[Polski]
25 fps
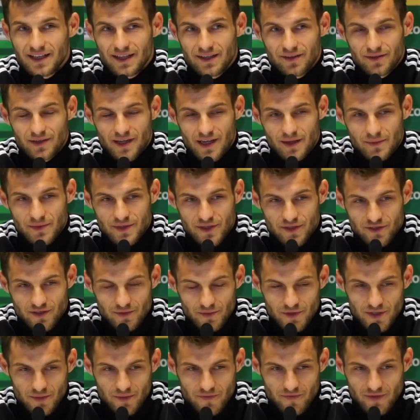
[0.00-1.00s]
No nie wiem, ciężko
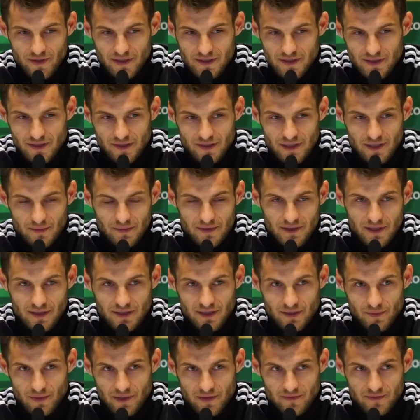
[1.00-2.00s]
mi się opowiadać na ten temat tak
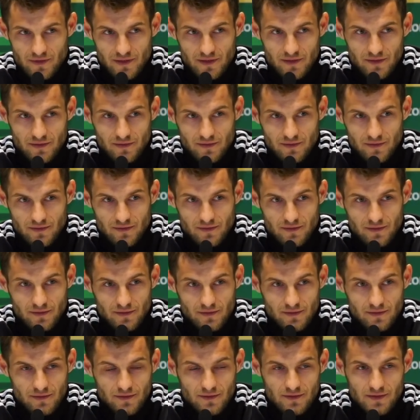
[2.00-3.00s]
naprawdę. No,
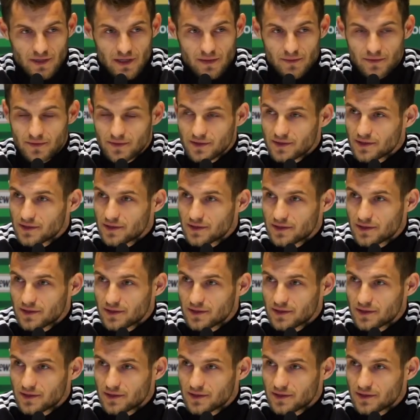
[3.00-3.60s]
sam z,